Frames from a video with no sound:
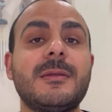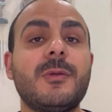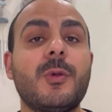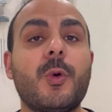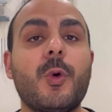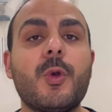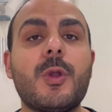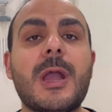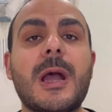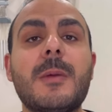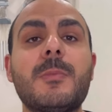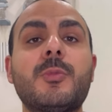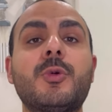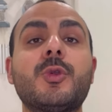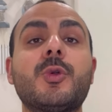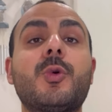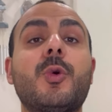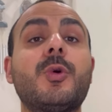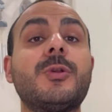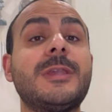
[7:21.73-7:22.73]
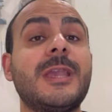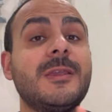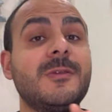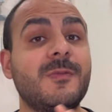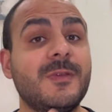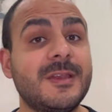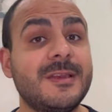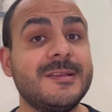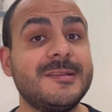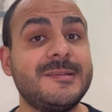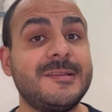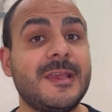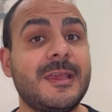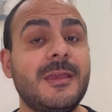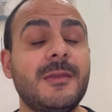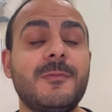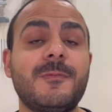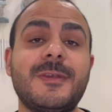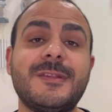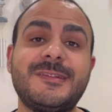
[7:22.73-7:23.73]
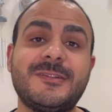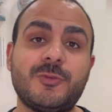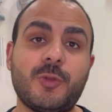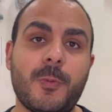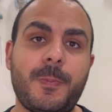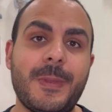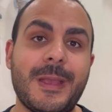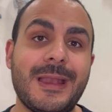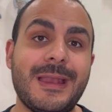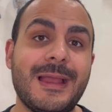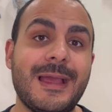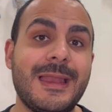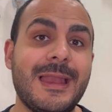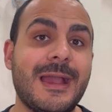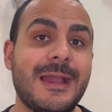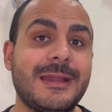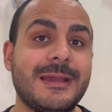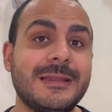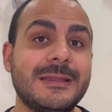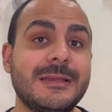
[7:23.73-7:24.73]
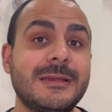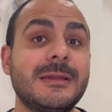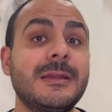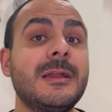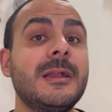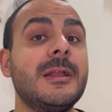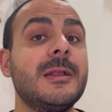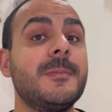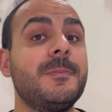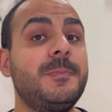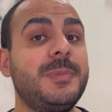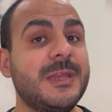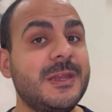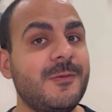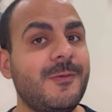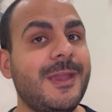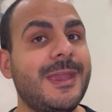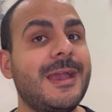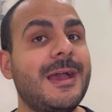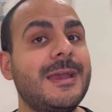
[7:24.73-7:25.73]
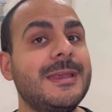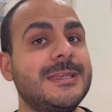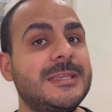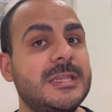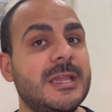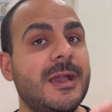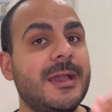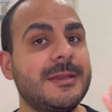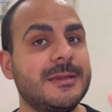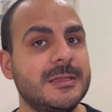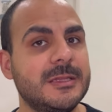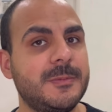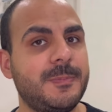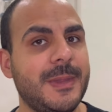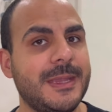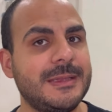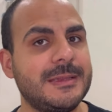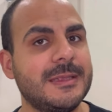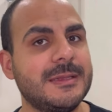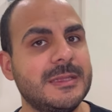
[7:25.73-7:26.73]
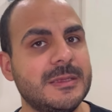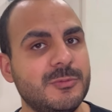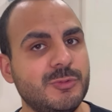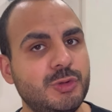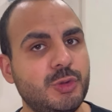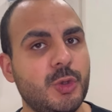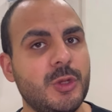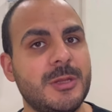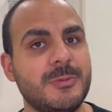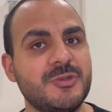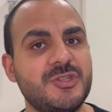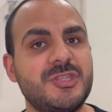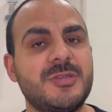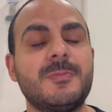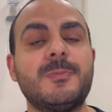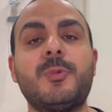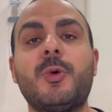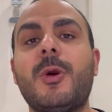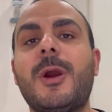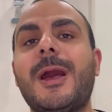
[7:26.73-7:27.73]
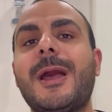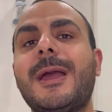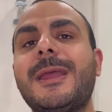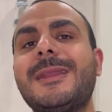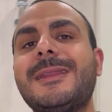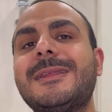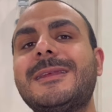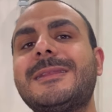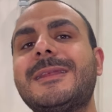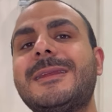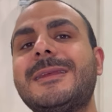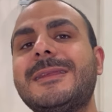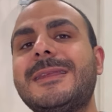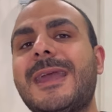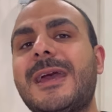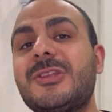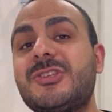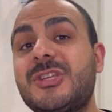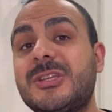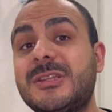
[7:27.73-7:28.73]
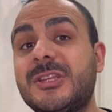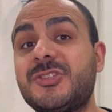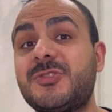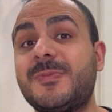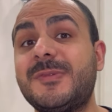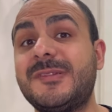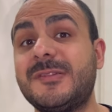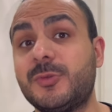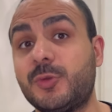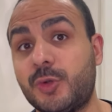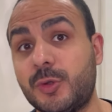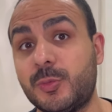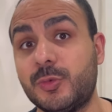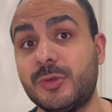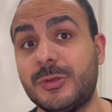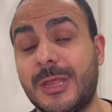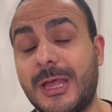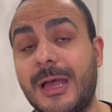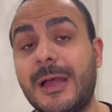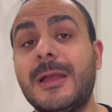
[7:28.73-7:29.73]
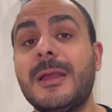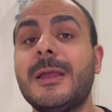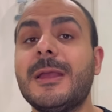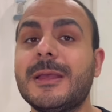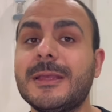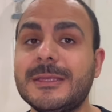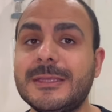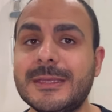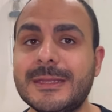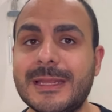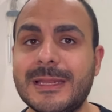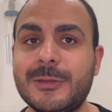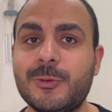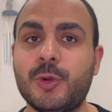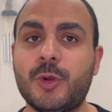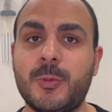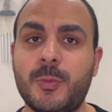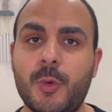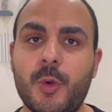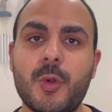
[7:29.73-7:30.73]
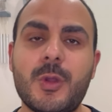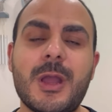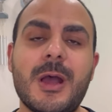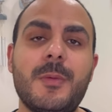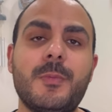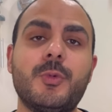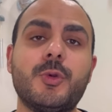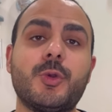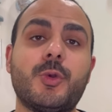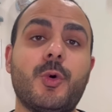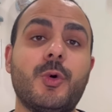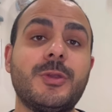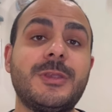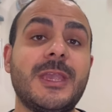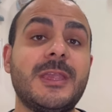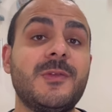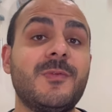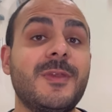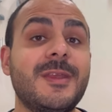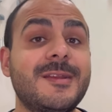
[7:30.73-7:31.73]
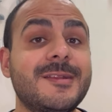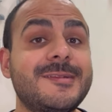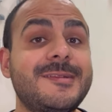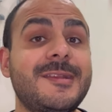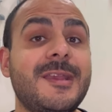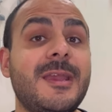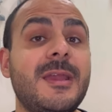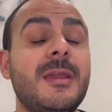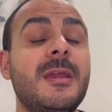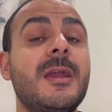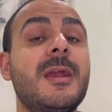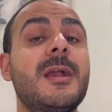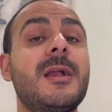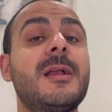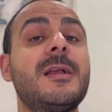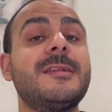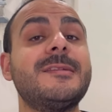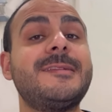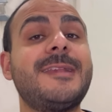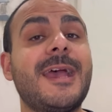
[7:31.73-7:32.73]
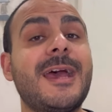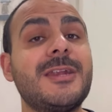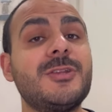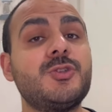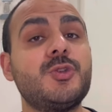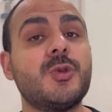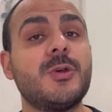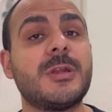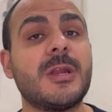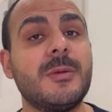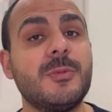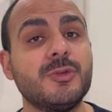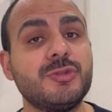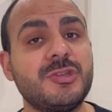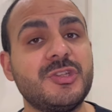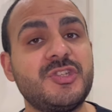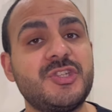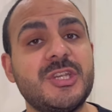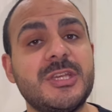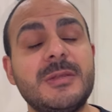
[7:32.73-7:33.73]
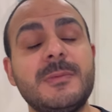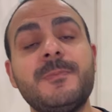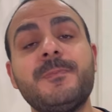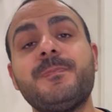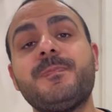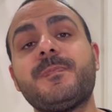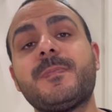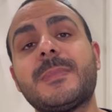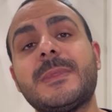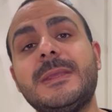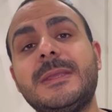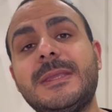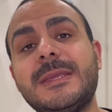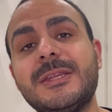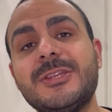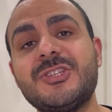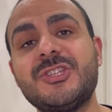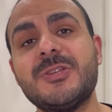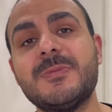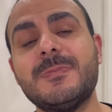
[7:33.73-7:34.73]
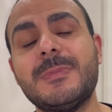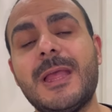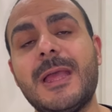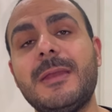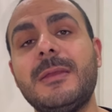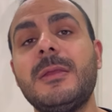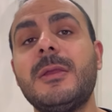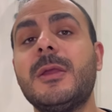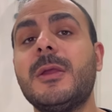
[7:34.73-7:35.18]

Okan Buruk okey verirse ve stoperle alakalı bir veya iki ayrılık beklediğimi söylemiştim. Bu ayrılıkların gerçekleşmesi durumunda yeniliyorum. Okan Buruk okey verirse Sergio Ramos için girişimler